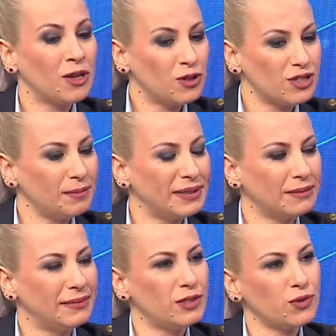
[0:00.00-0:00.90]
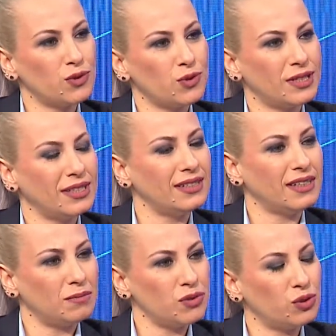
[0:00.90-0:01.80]
Hocam peki menisküsteki
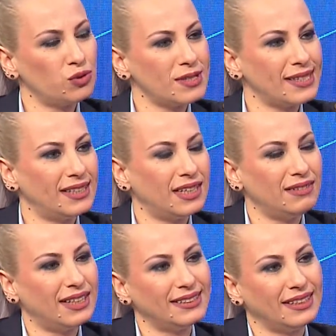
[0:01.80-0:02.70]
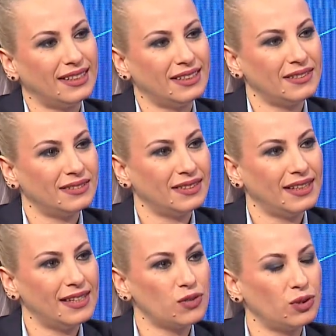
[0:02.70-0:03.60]
yapmış olduğunuz tedaviler neler?
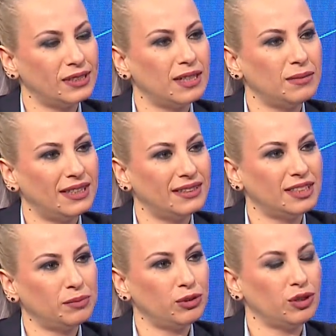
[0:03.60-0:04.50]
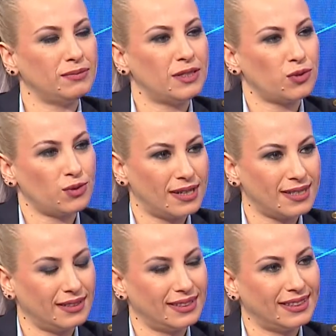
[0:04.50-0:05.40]
En son yine ameliyat yapılıyor mu menisküs
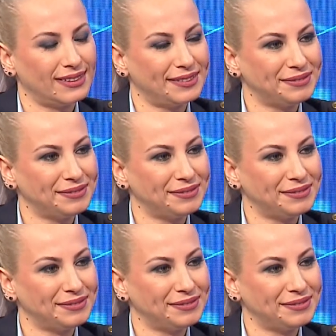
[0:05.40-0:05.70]
hastalarına da?